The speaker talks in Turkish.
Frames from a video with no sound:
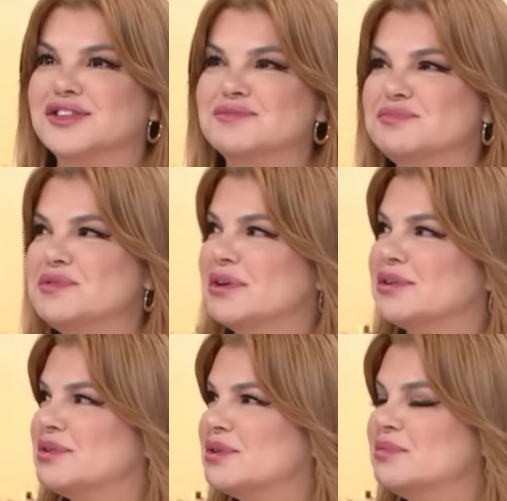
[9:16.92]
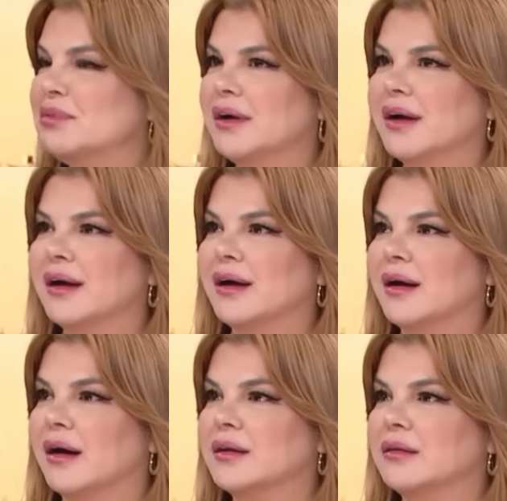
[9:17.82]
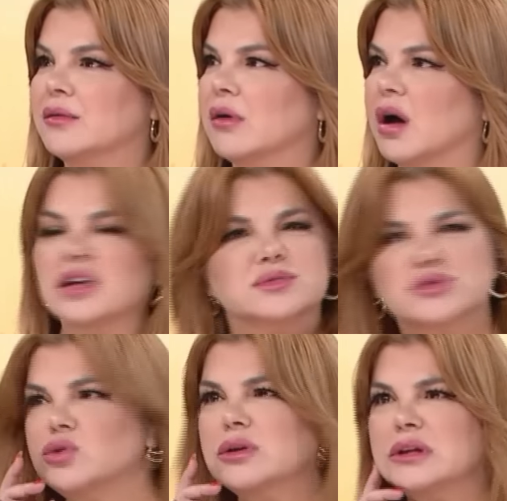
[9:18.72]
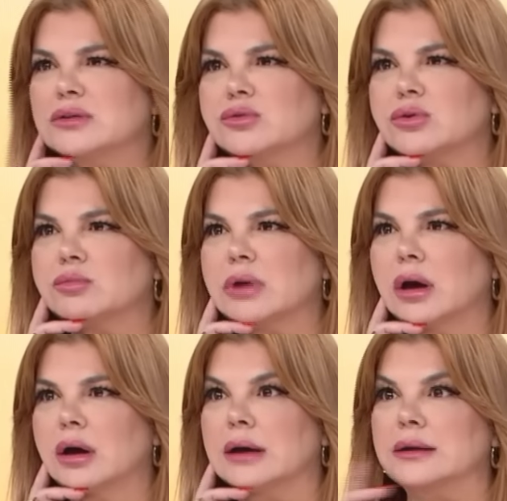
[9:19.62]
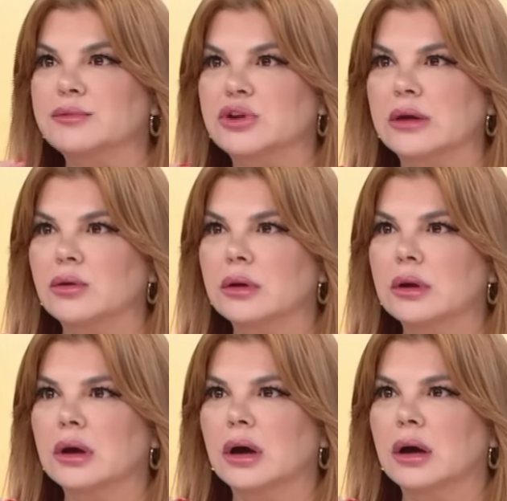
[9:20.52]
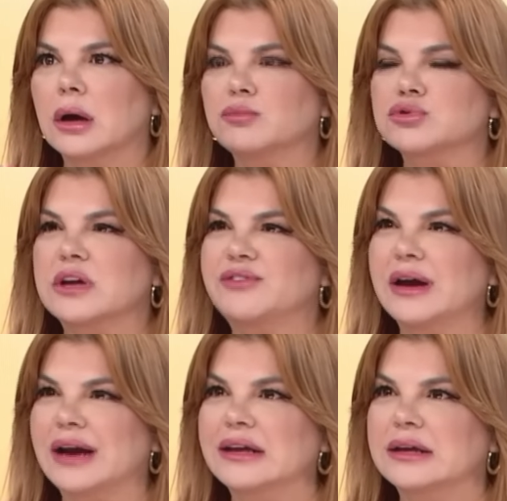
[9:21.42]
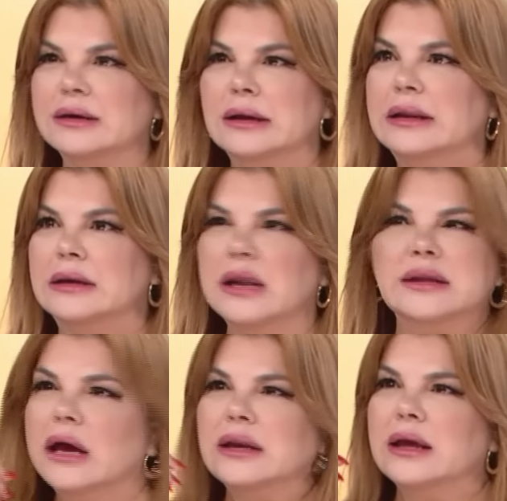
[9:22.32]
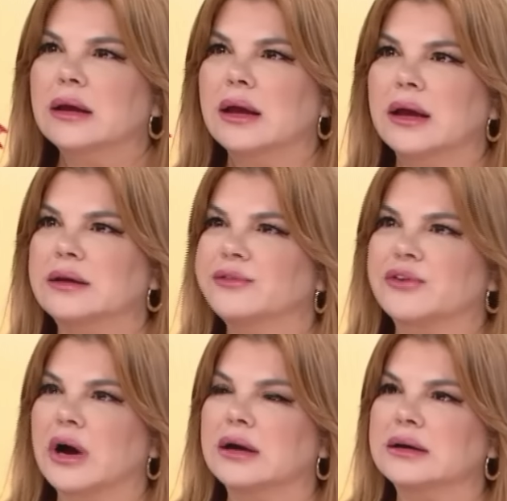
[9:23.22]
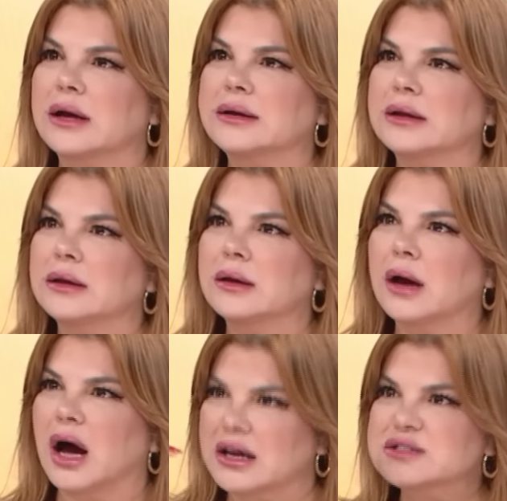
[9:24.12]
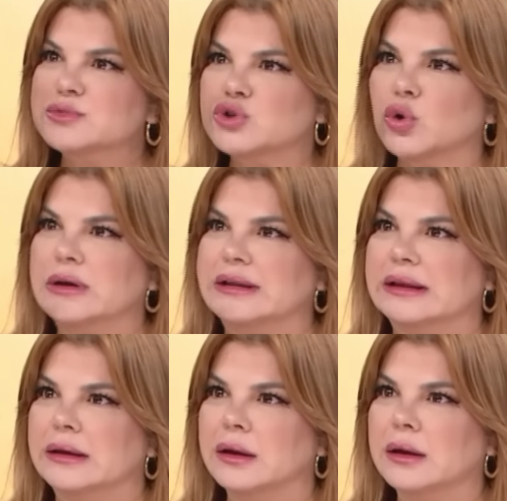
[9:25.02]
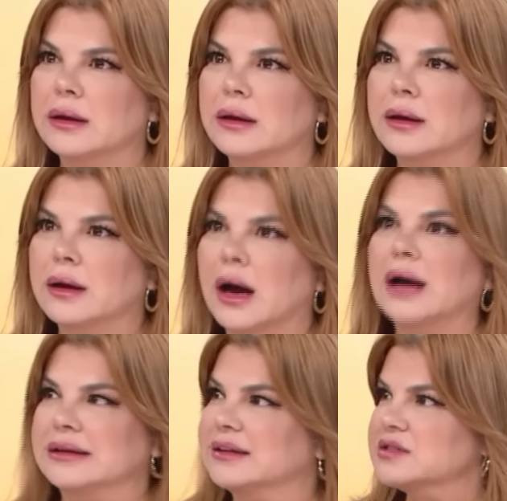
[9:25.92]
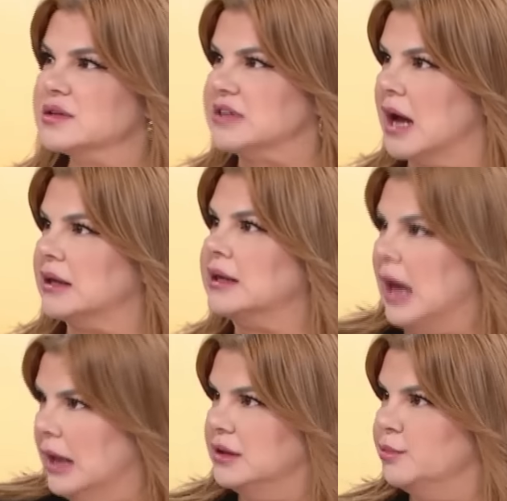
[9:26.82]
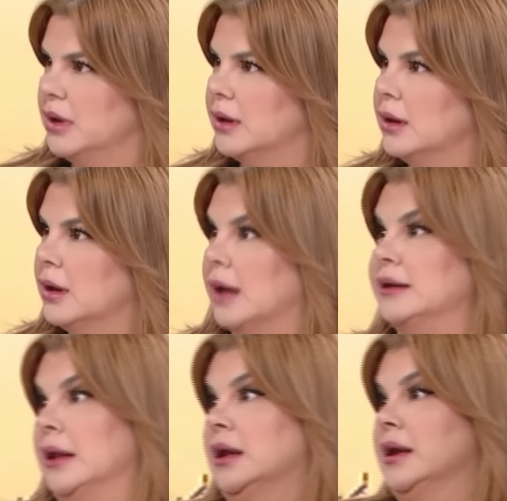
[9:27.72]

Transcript: şimdi bir bakıyorum söyledik diyorum ya. Hani şey bu sefer hayır neden Elif Karlı hani az mı söyledi? Hmm. Anladınız mı? Sanki kendimi hani